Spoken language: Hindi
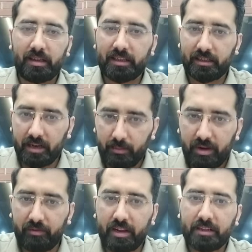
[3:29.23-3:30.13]

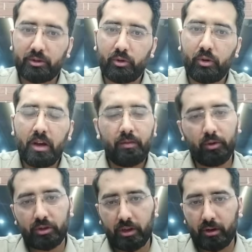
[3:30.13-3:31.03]
डिस्क्रिप्टिव टेस्ट हों
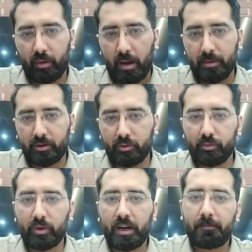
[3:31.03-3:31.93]
वो उसकी रिक्वायरमेंट को
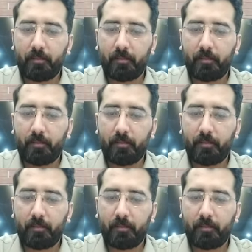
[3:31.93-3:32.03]
पूरा